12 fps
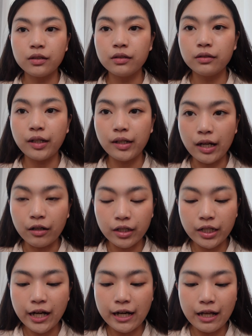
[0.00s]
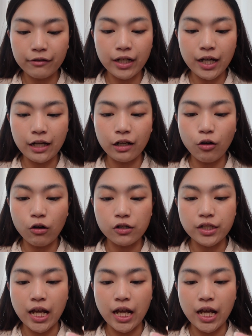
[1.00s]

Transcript: คือไหนๆก็ไหนๆแล้วนะคะ เราขอ